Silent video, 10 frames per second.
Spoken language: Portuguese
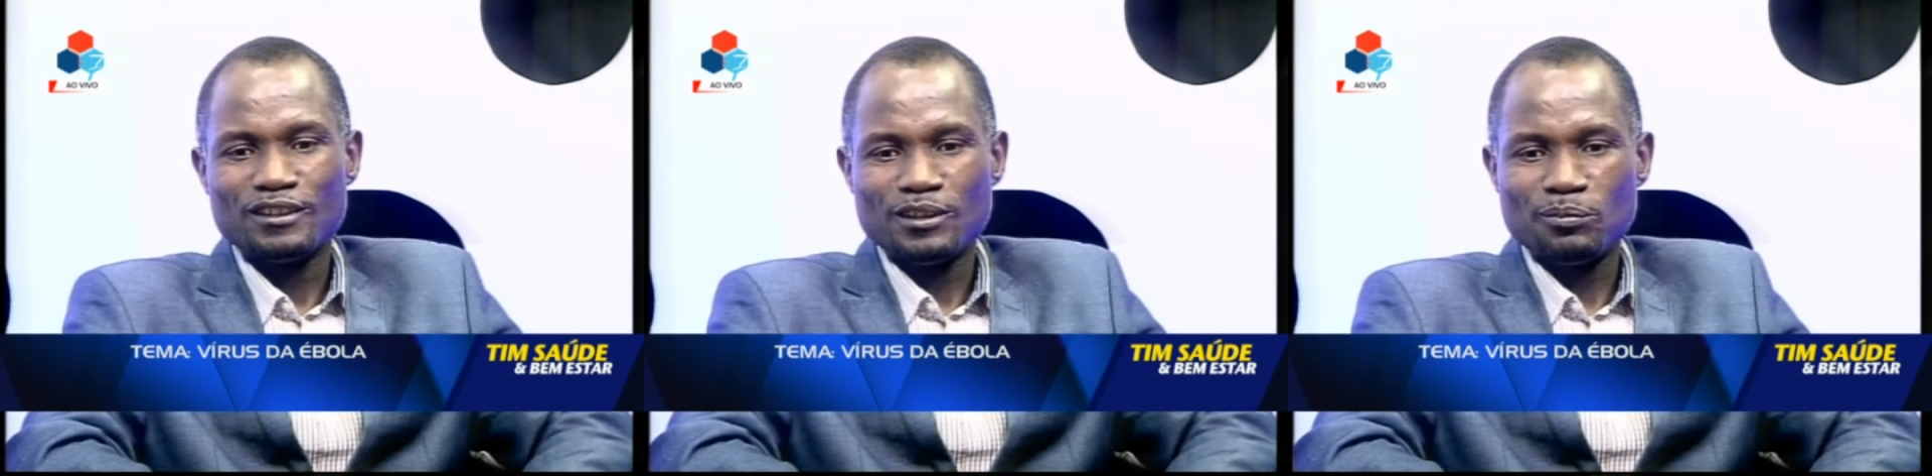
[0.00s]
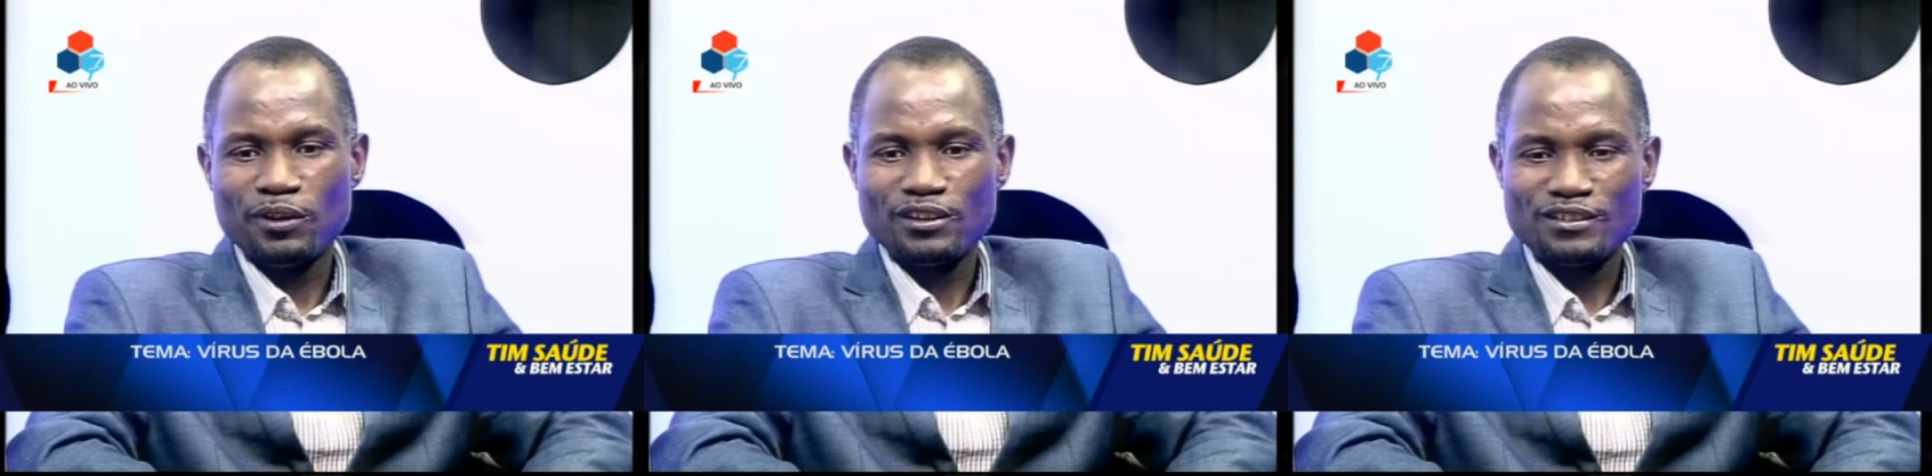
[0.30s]
na
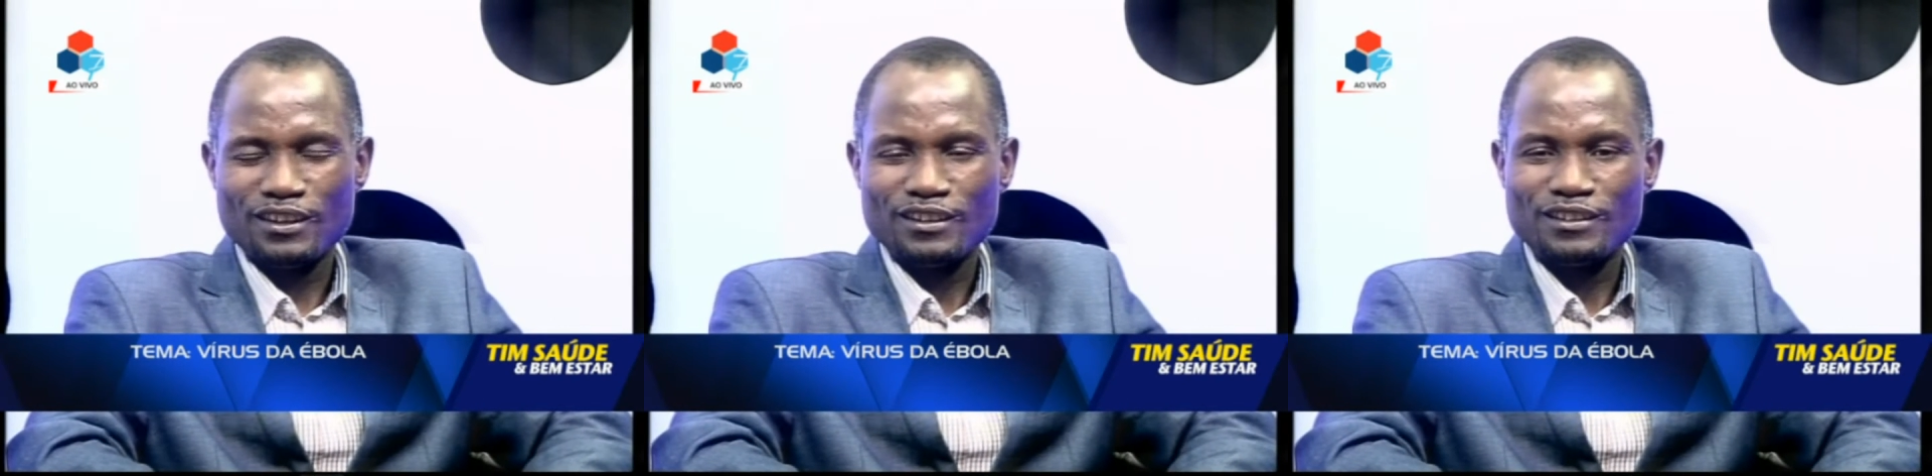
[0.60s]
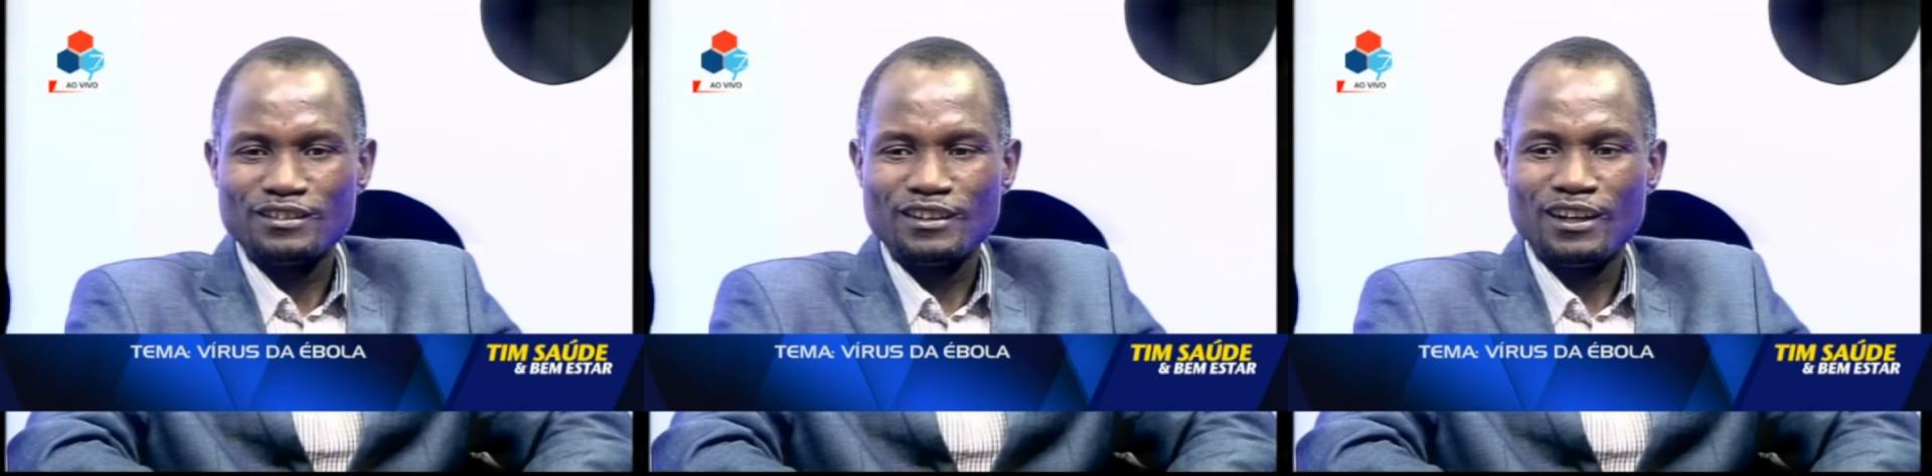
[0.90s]
peça
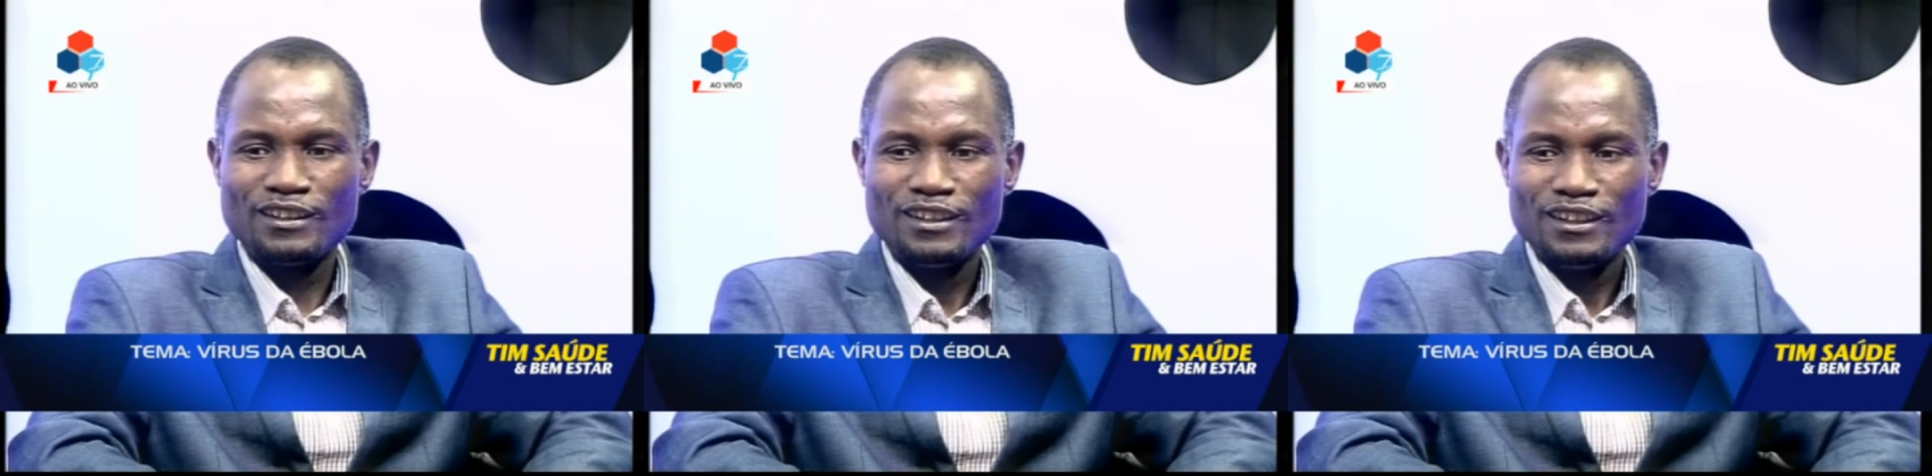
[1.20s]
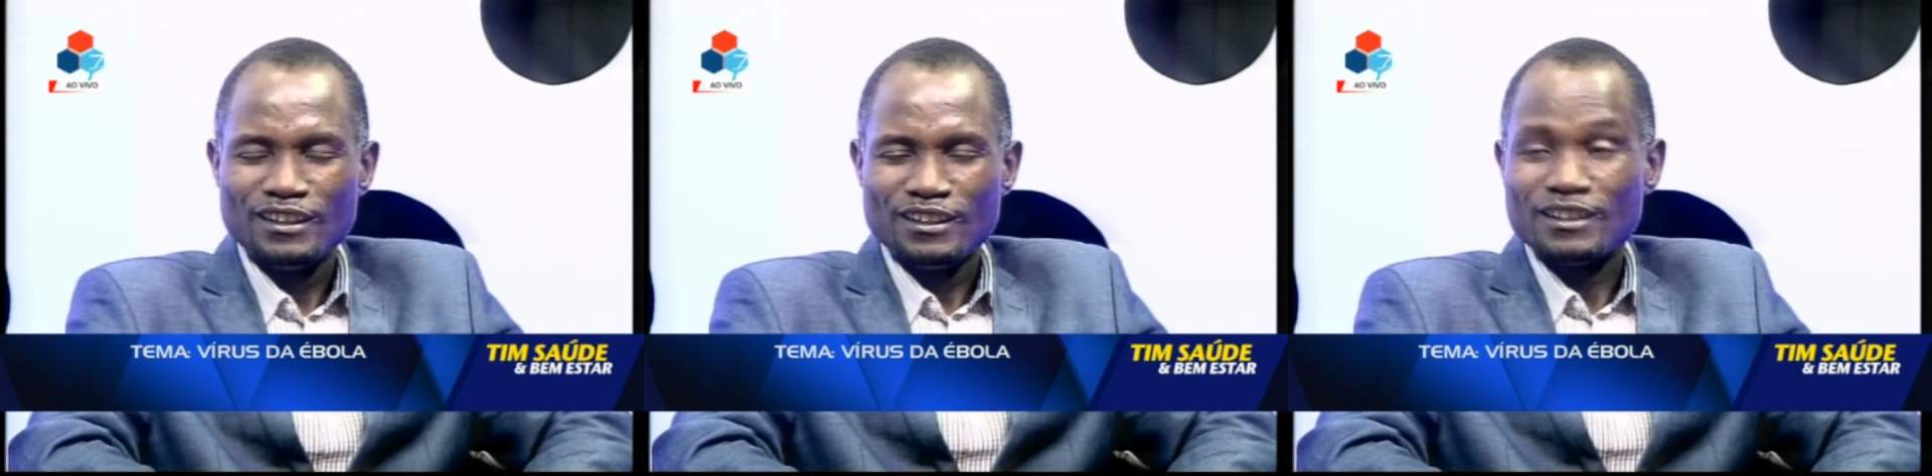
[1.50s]
inicial,
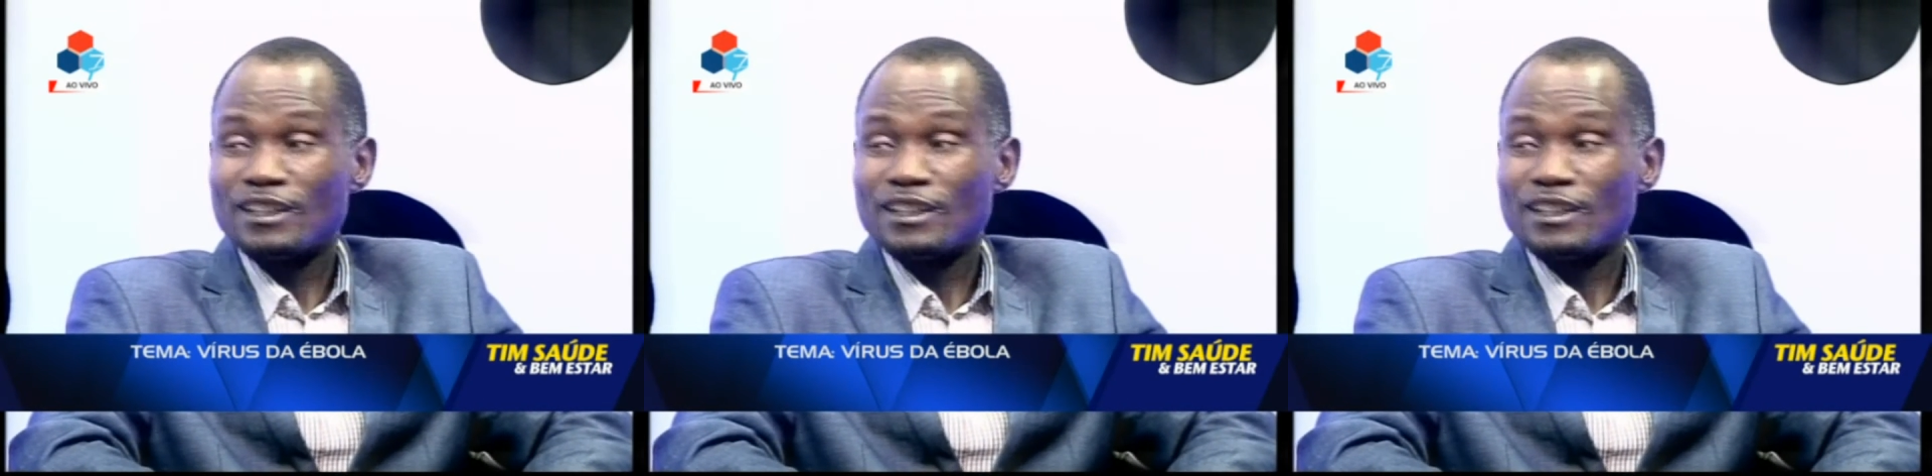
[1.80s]
de